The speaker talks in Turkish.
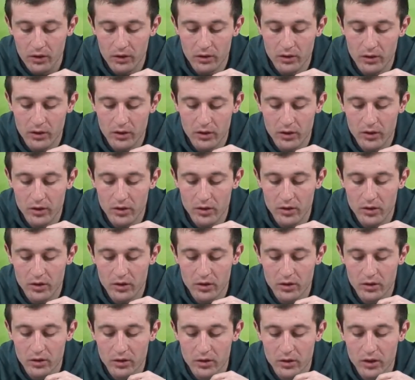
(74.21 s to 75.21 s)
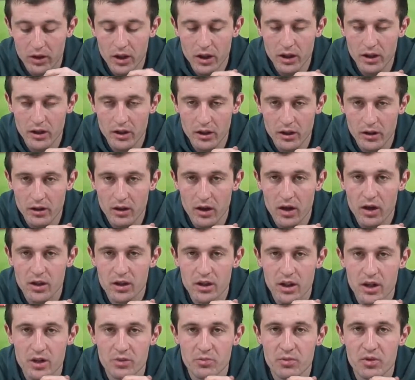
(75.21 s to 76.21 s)
E, ilk
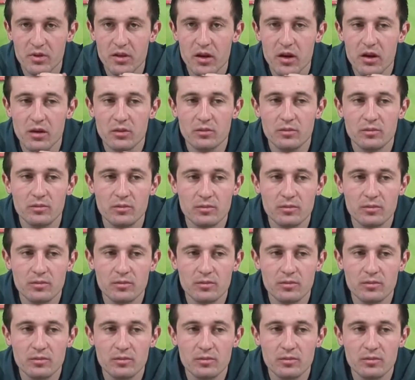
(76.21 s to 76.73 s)
karşılaşmada